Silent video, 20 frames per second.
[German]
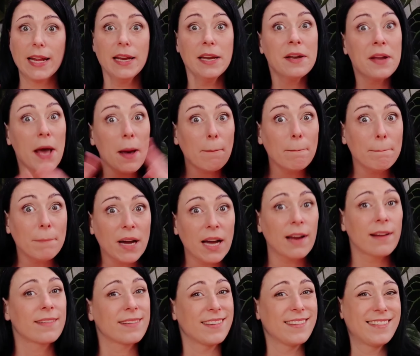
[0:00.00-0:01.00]
in der
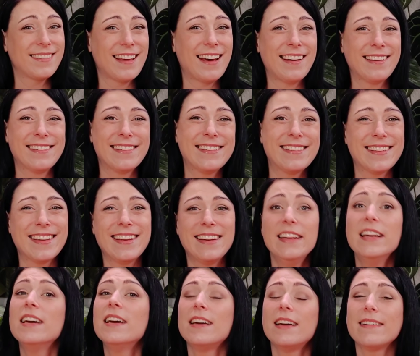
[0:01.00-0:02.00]
Praxis
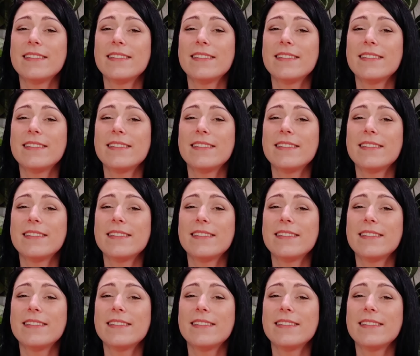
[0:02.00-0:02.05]
ansehen,